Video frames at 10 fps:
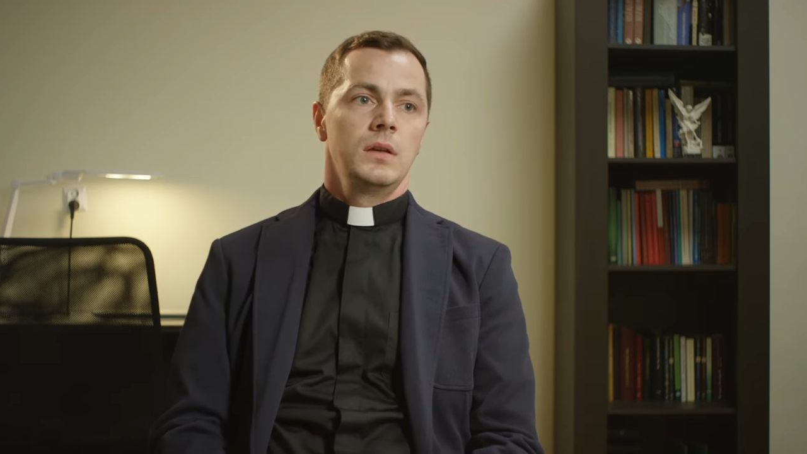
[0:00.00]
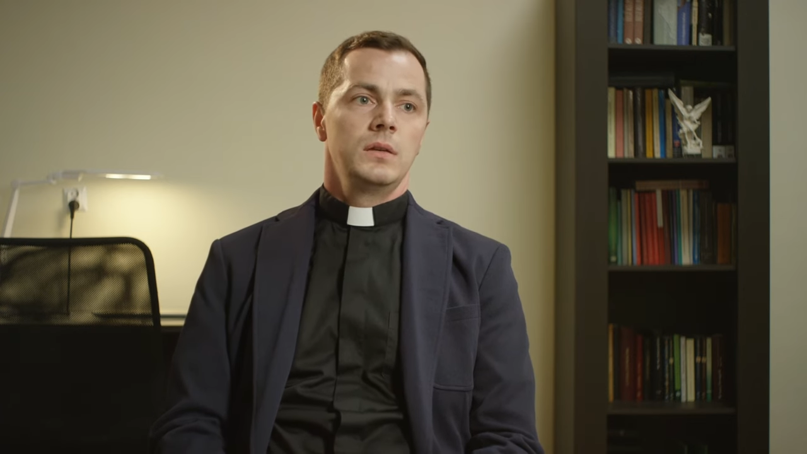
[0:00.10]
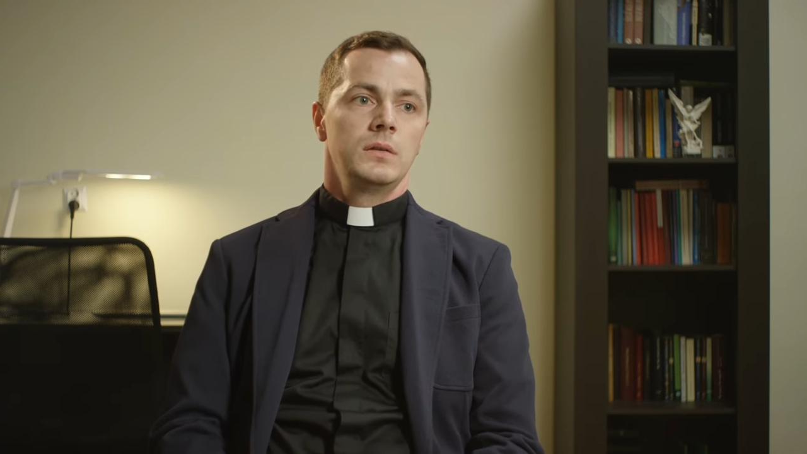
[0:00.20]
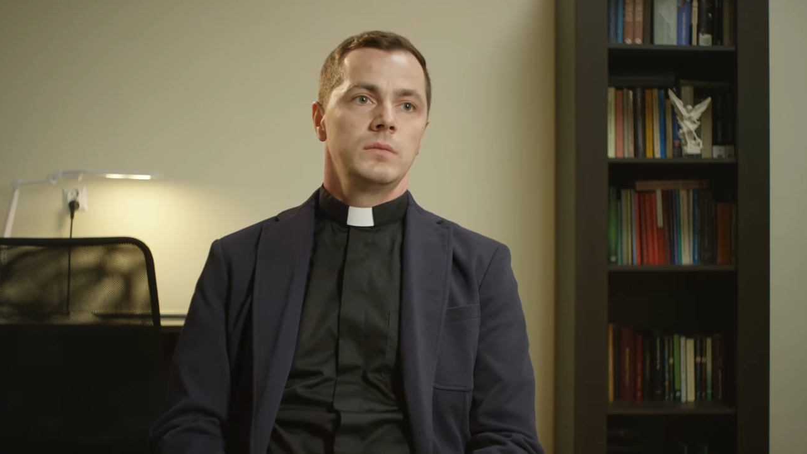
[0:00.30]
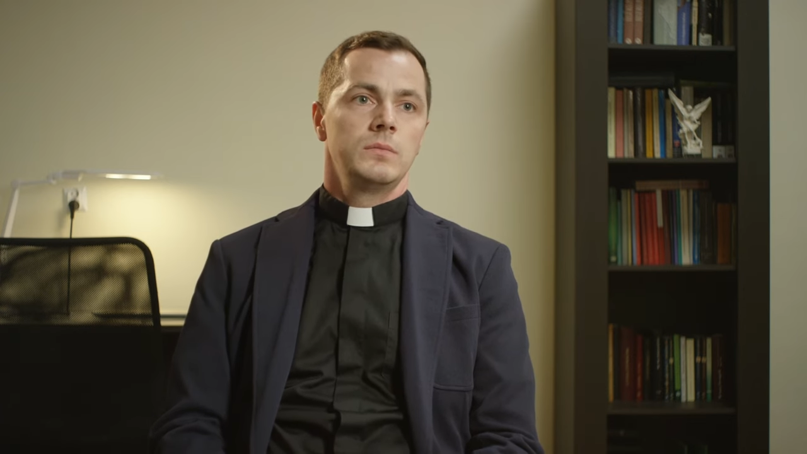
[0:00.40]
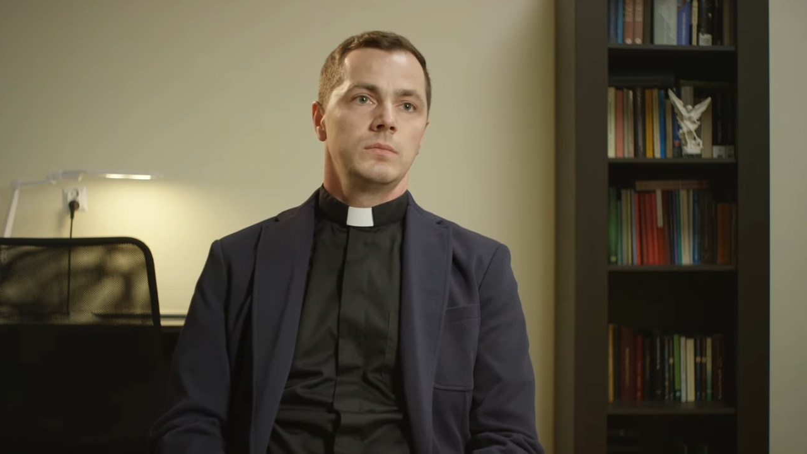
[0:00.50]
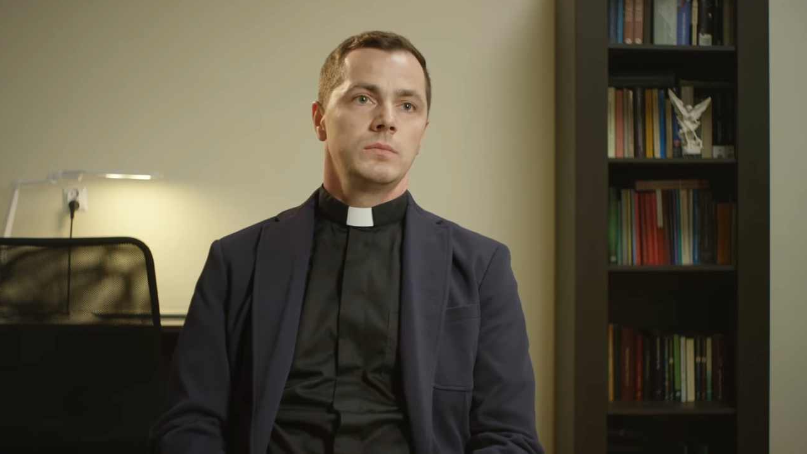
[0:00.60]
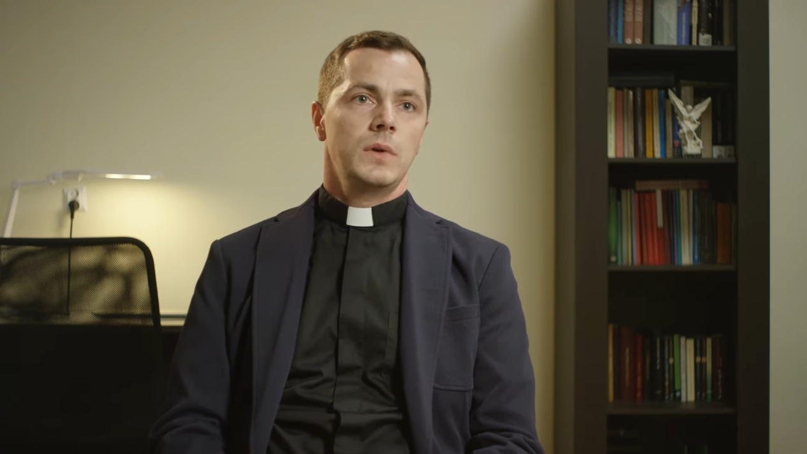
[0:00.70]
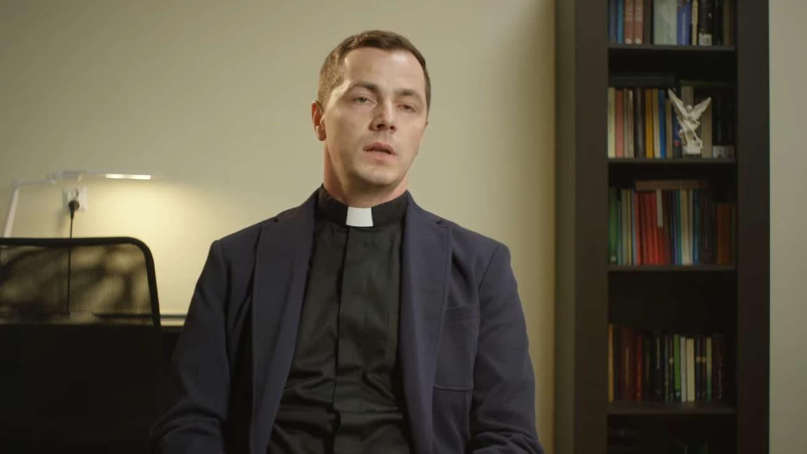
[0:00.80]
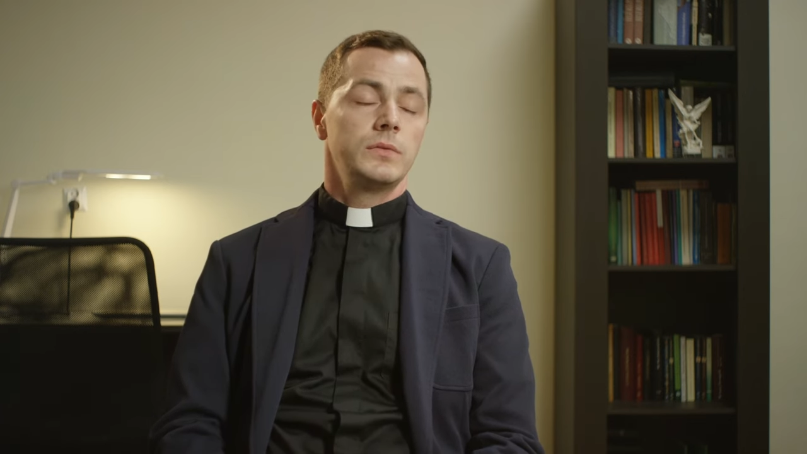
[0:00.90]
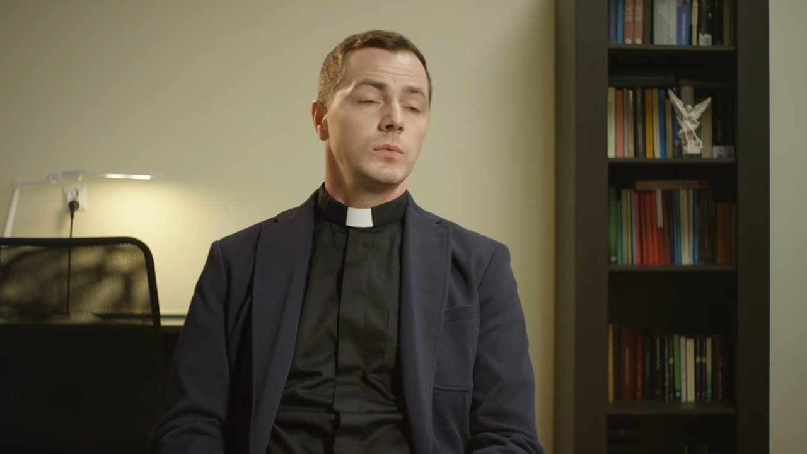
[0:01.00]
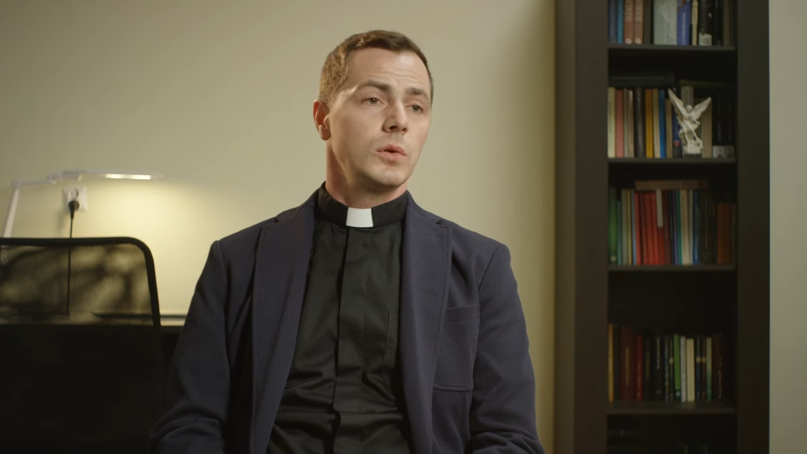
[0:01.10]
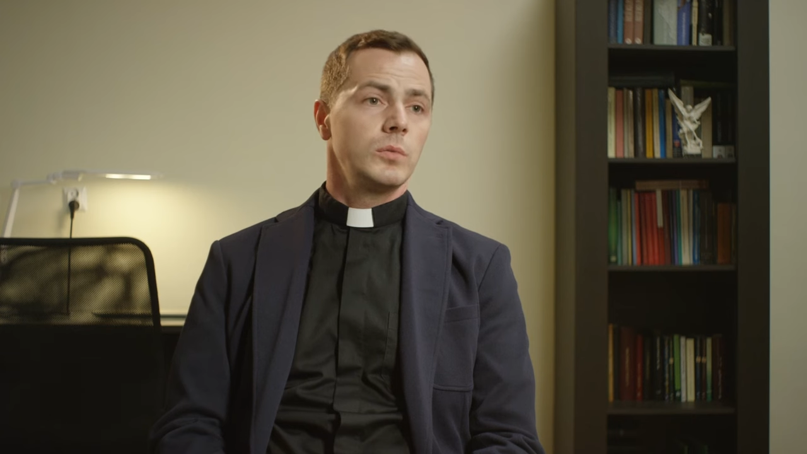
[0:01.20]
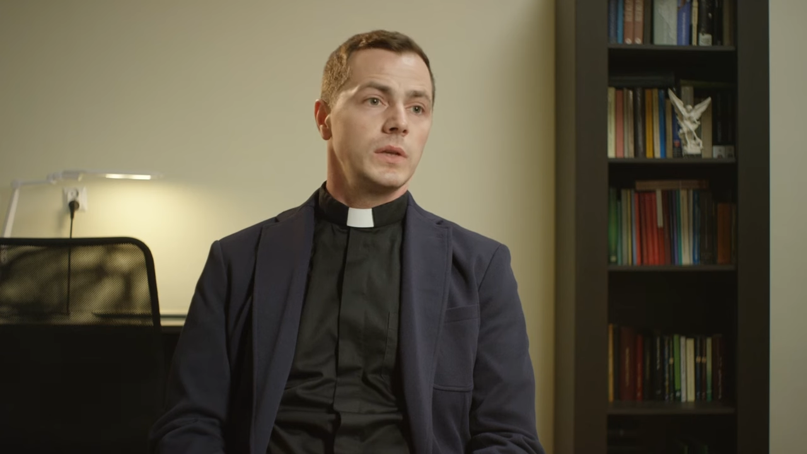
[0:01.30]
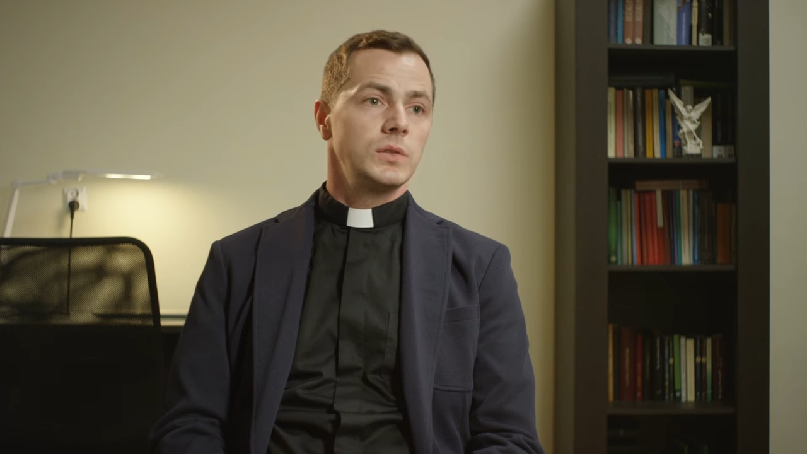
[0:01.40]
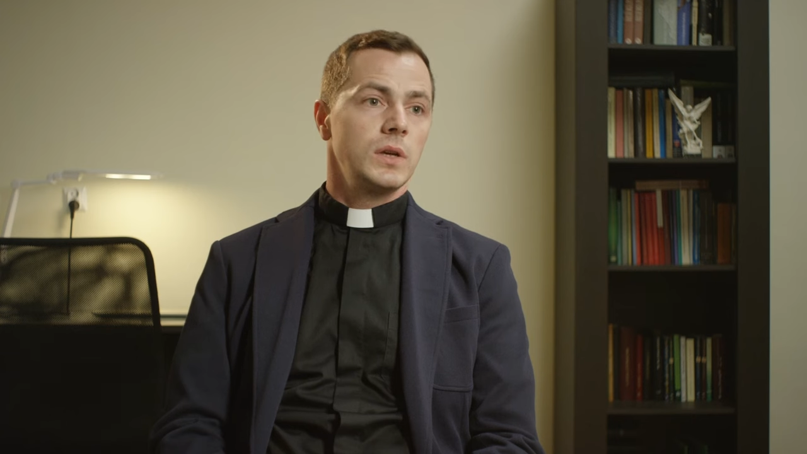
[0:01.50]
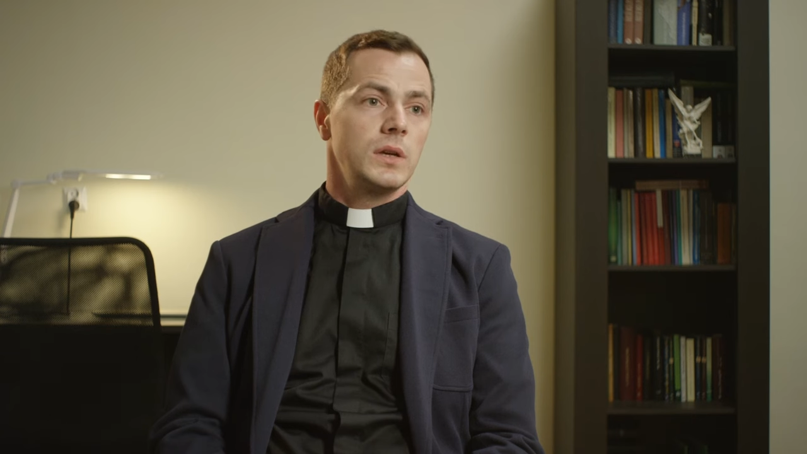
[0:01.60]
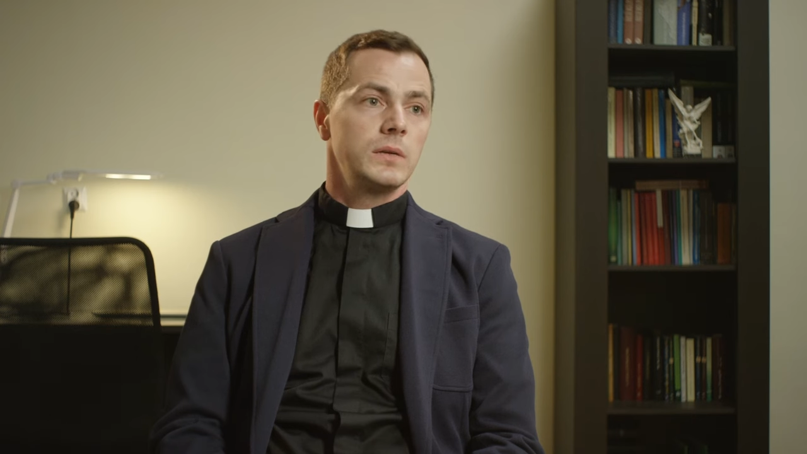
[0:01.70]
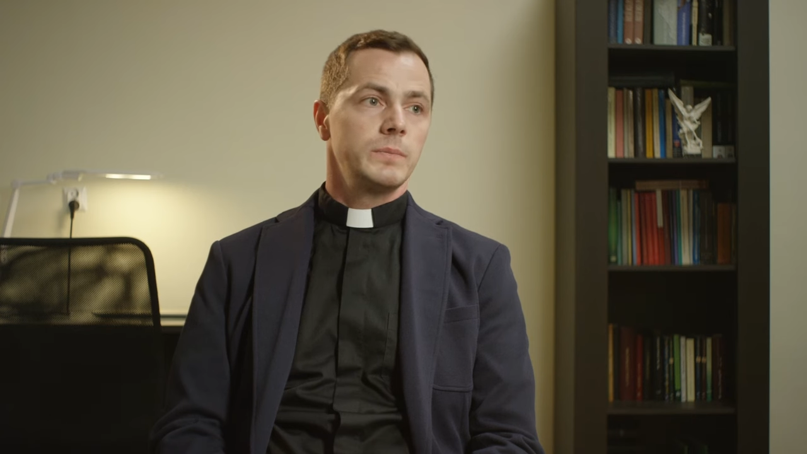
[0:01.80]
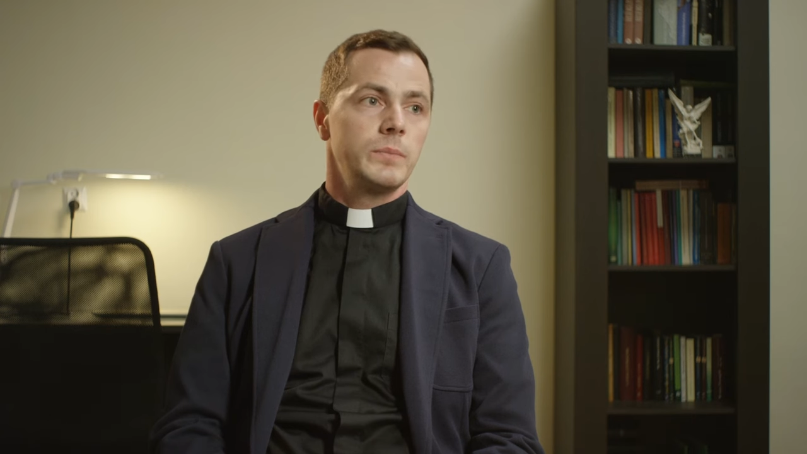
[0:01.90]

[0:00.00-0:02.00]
y, ale w tym dokumencie